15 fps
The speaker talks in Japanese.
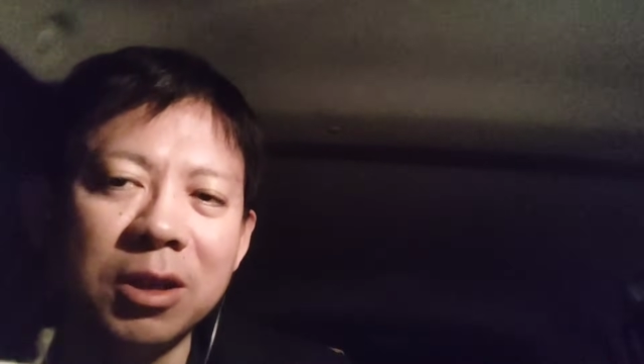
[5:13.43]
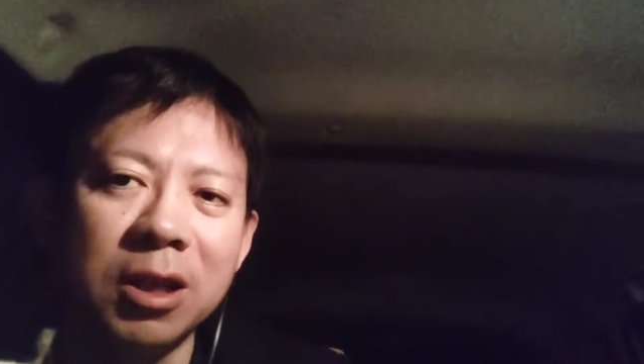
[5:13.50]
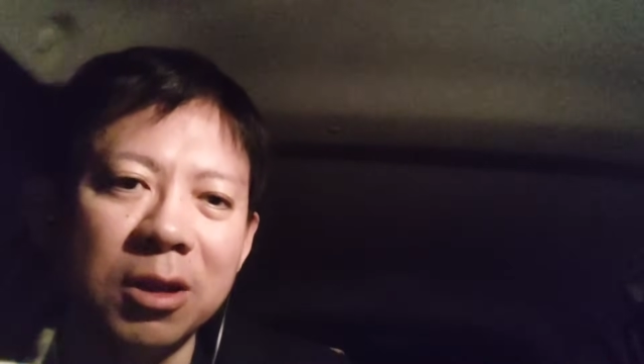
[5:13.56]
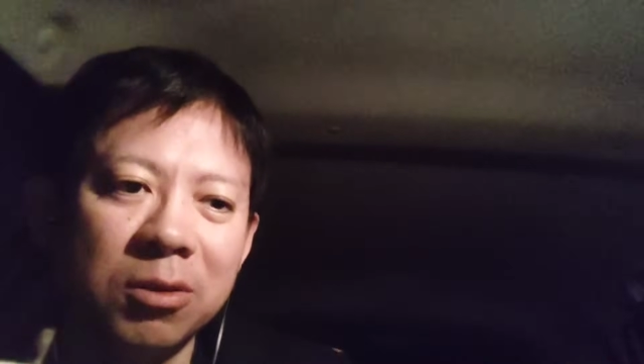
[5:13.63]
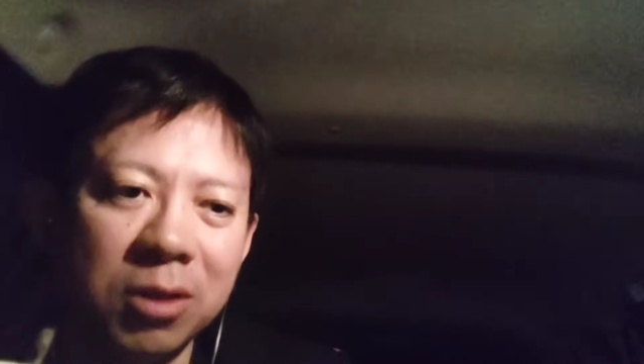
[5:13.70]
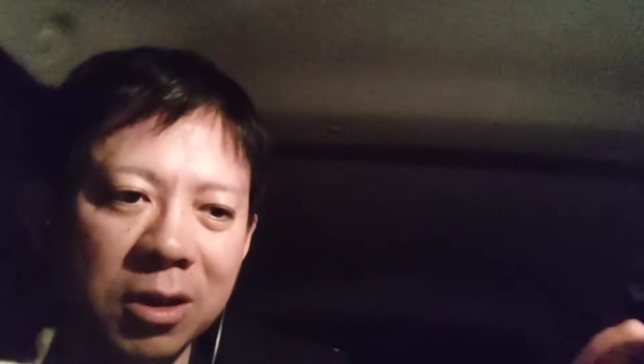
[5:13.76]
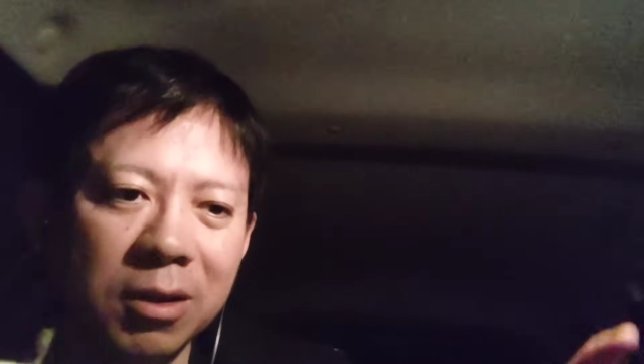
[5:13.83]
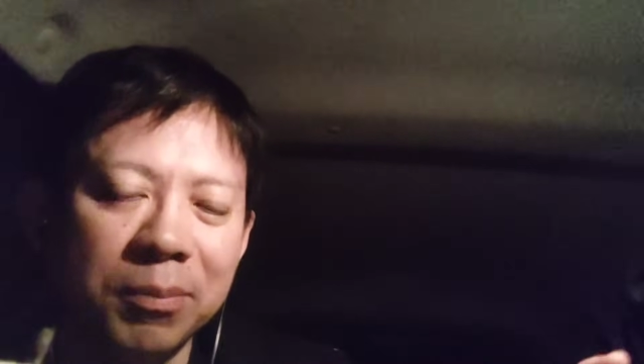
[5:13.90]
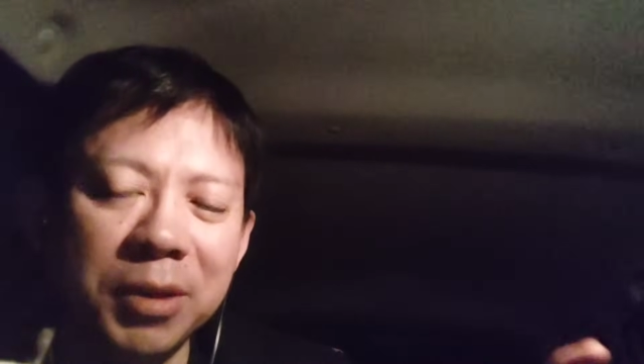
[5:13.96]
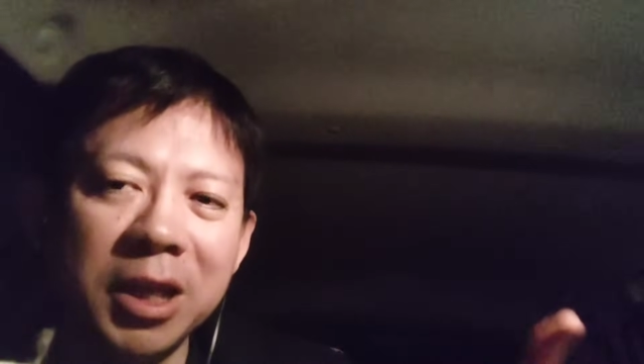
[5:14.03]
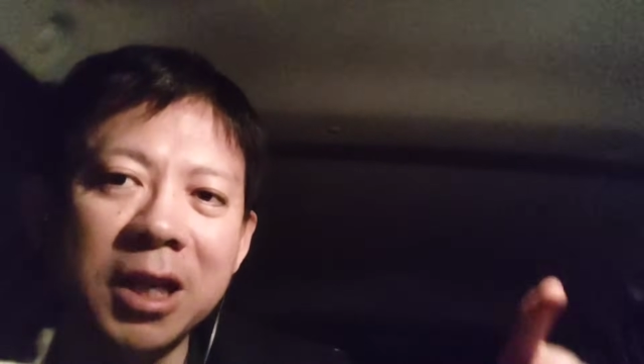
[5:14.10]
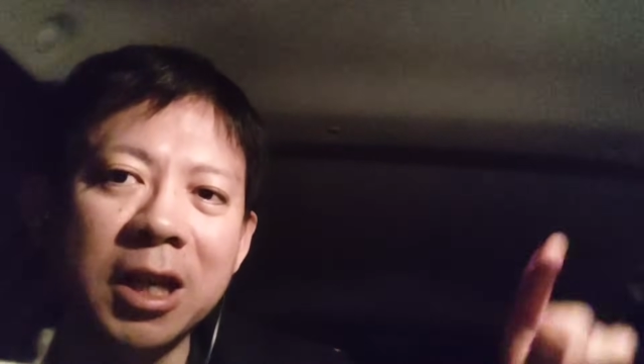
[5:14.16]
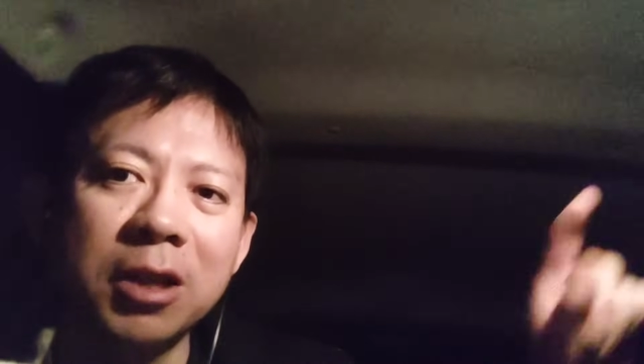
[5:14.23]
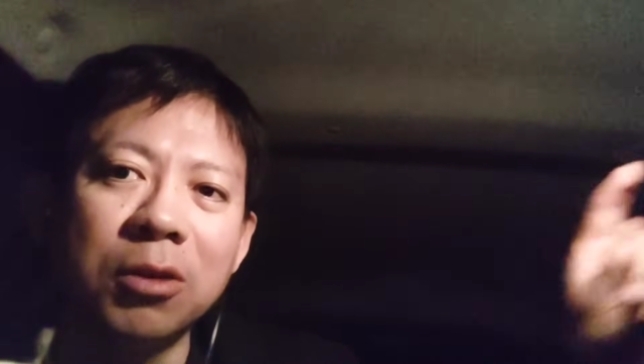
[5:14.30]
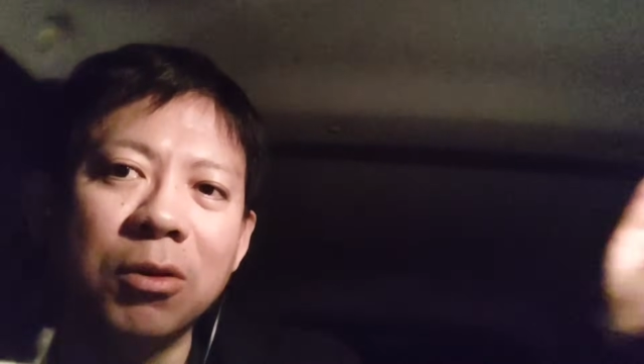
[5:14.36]
これは、これは
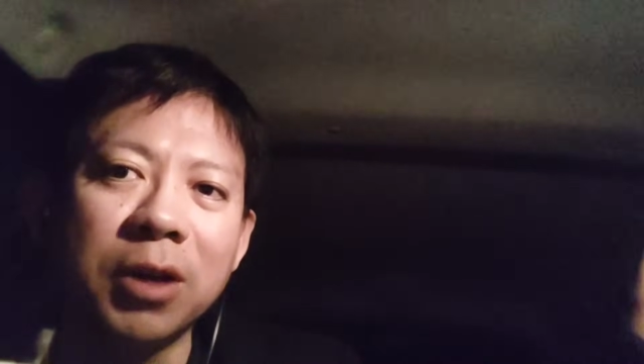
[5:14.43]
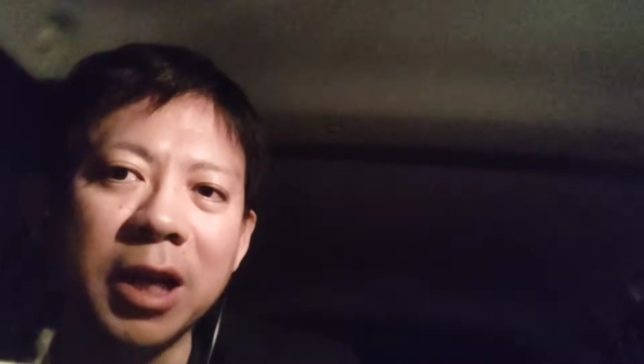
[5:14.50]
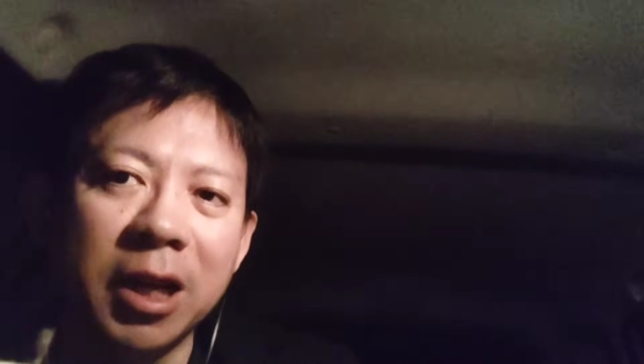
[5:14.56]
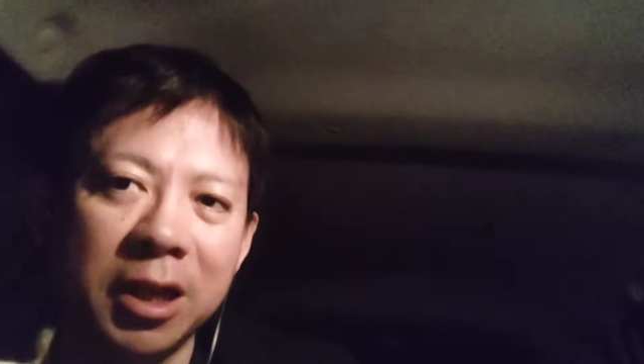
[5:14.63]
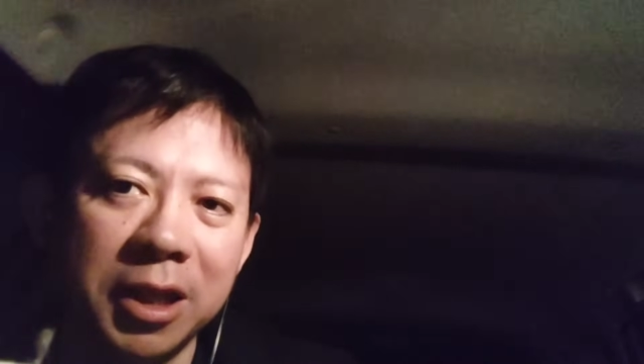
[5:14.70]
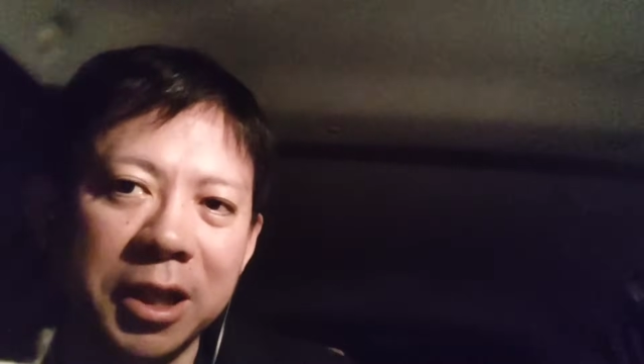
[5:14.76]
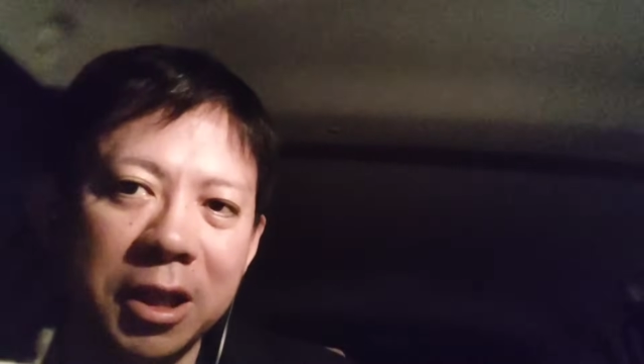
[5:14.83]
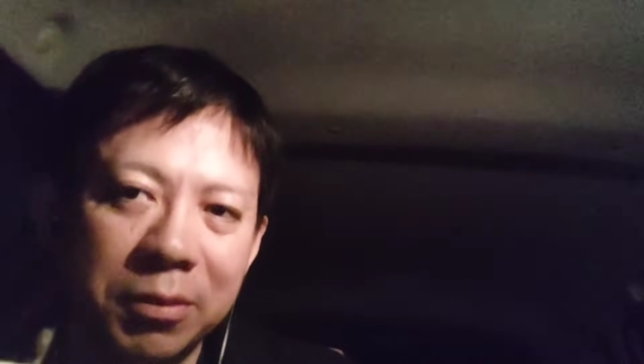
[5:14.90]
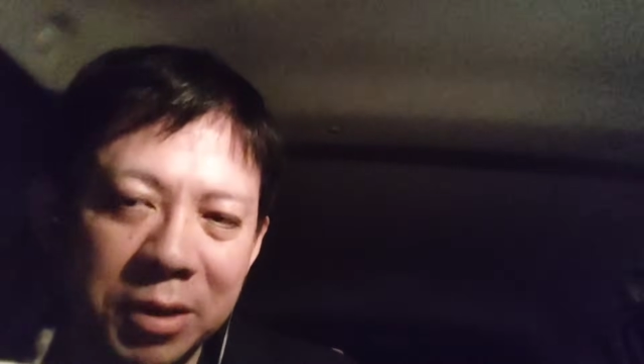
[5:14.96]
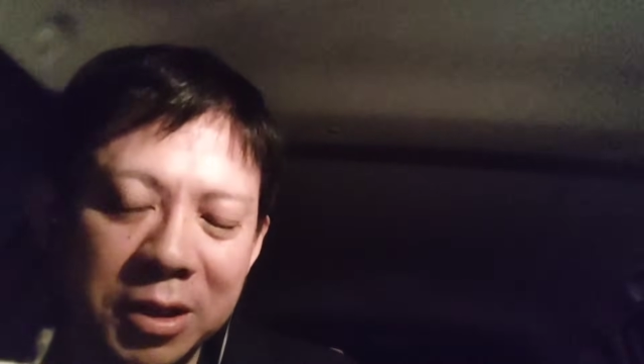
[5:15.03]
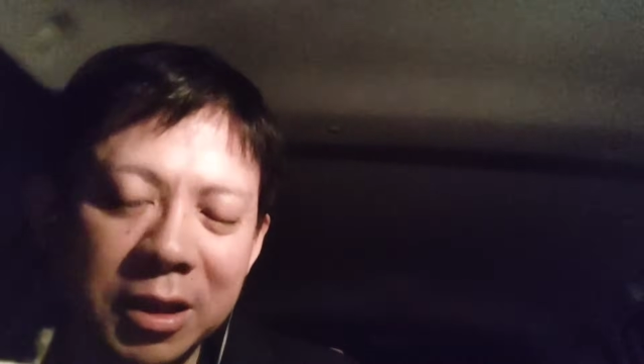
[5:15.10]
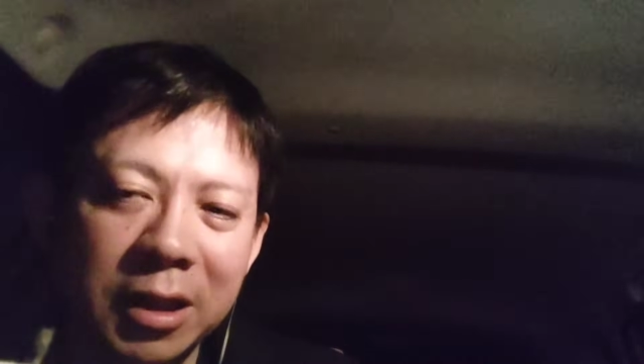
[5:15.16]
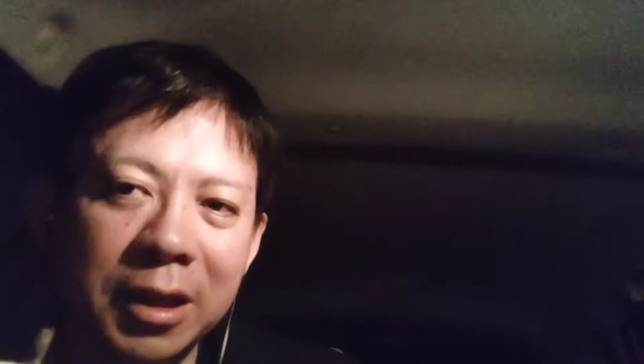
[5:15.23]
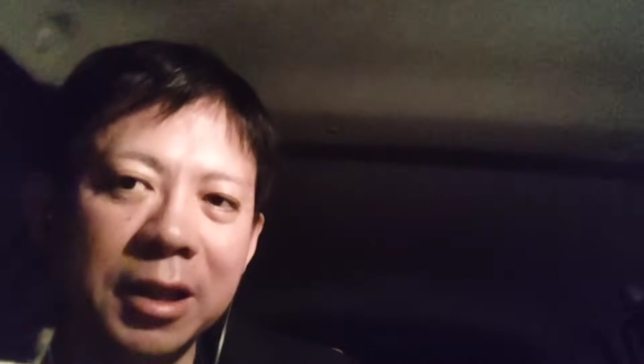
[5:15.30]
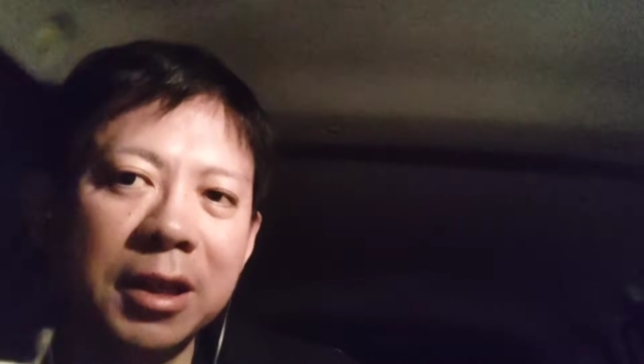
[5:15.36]
民間の保険入んなきゃダメ
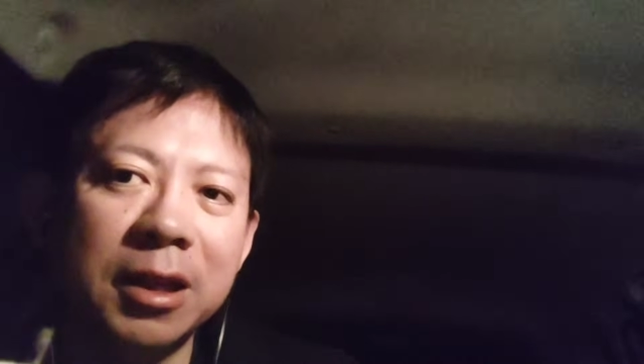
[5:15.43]
です。